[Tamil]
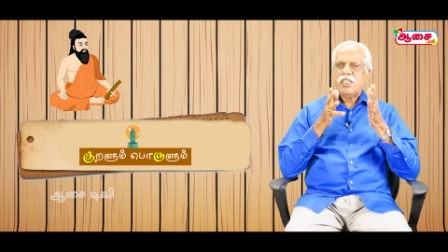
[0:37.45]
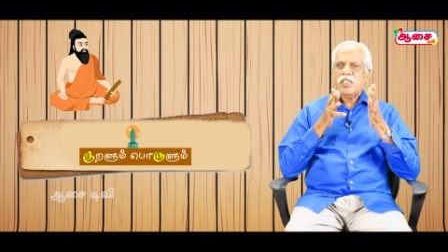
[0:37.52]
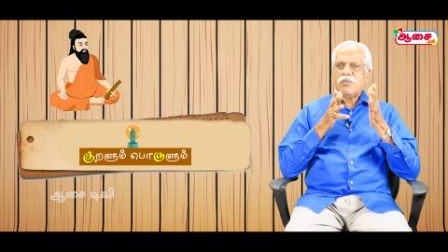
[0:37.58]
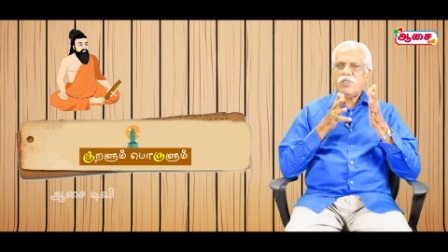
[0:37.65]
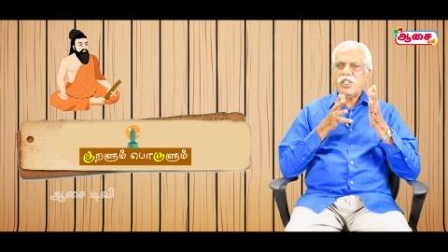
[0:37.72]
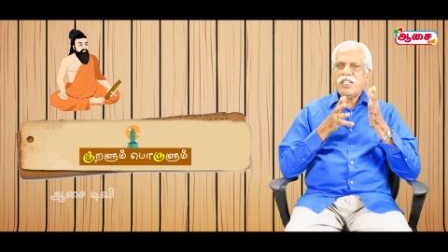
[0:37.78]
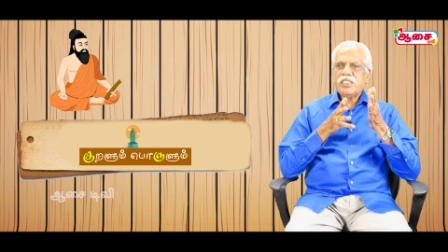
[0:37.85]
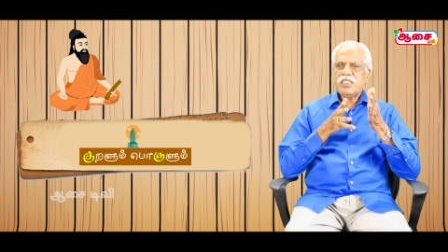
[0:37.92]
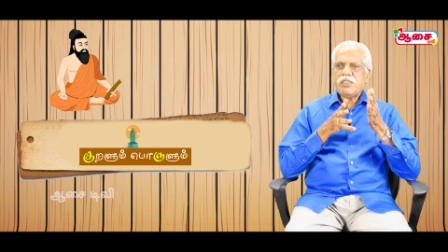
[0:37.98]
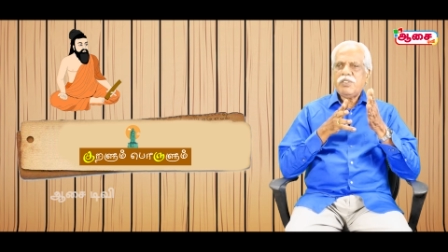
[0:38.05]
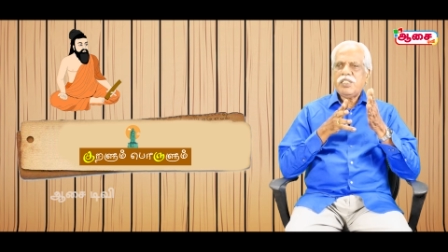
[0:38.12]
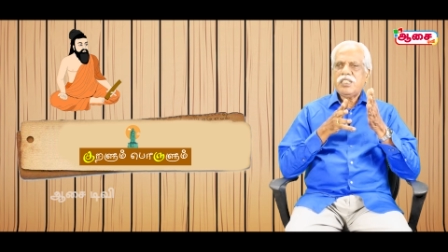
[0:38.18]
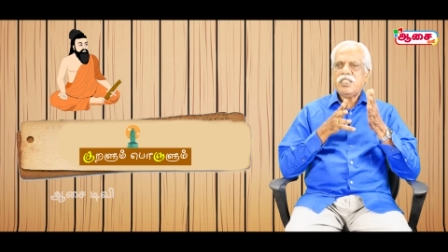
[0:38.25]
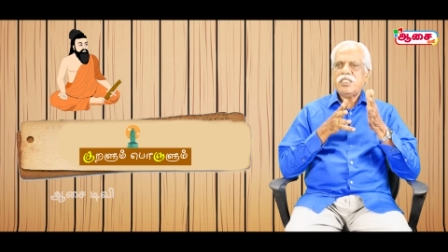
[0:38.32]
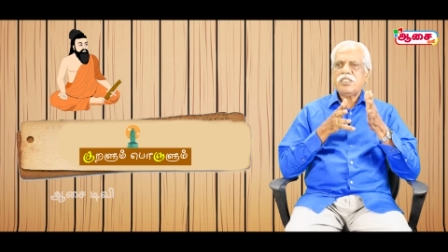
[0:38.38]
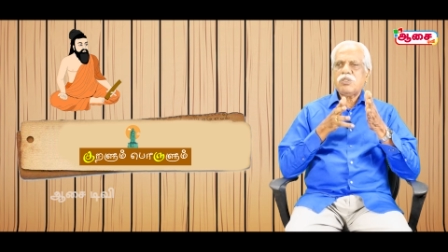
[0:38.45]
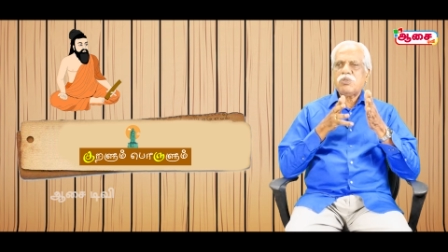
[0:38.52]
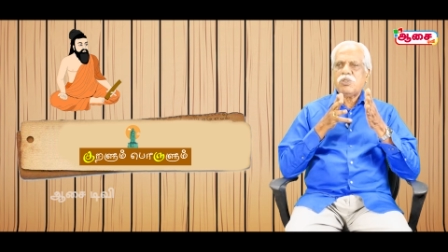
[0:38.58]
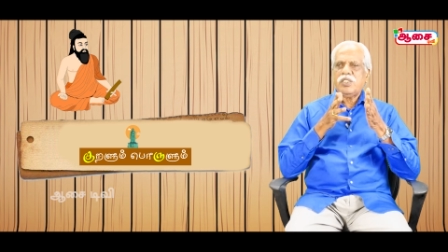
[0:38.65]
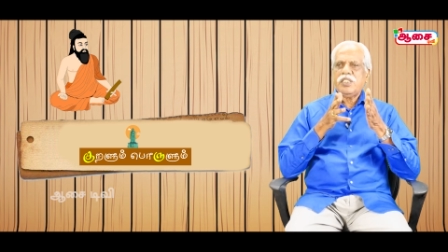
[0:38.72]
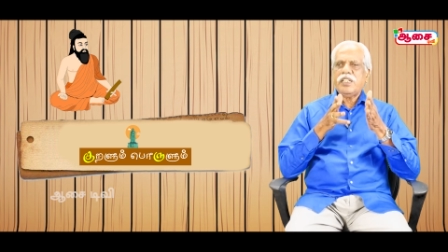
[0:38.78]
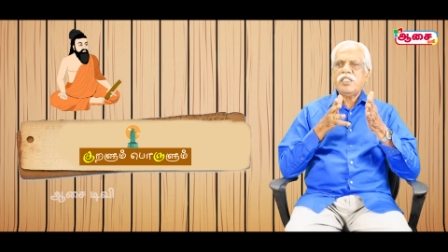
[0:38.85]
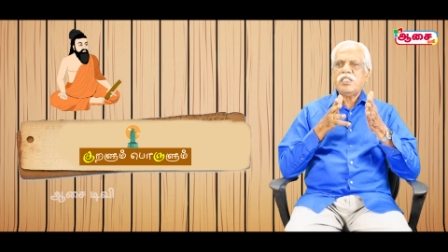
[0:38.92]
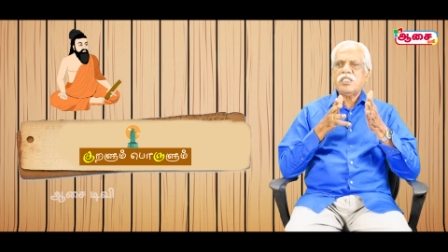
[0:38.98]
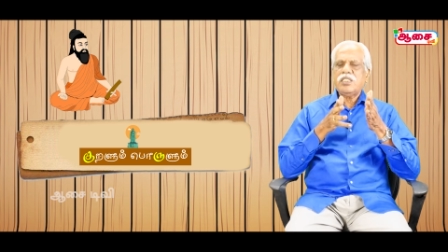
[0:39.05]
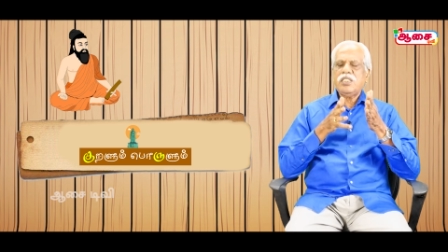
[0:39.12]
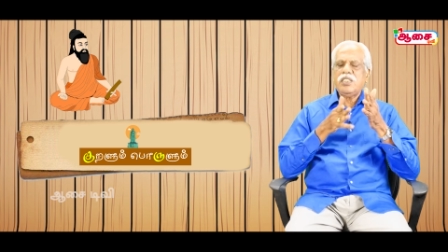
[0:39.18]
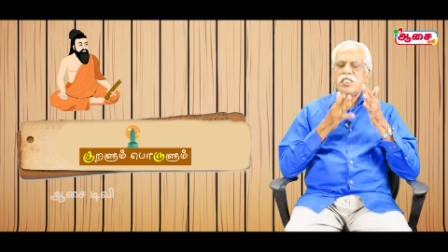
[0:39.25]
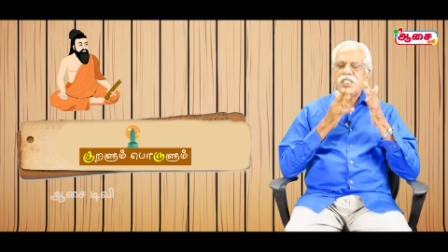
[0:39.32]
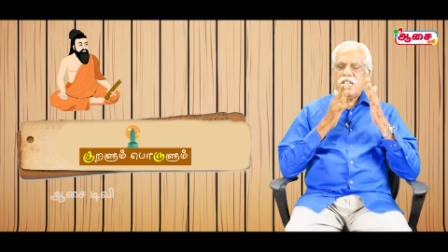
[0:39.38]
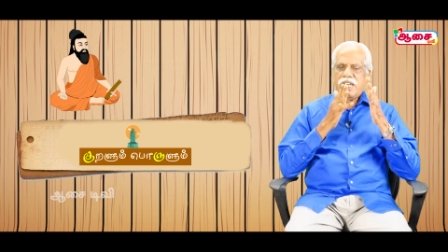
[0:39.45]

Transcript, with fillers: நம்முடைய தமிழ்நாட்டு குழந்தைகளுக்கு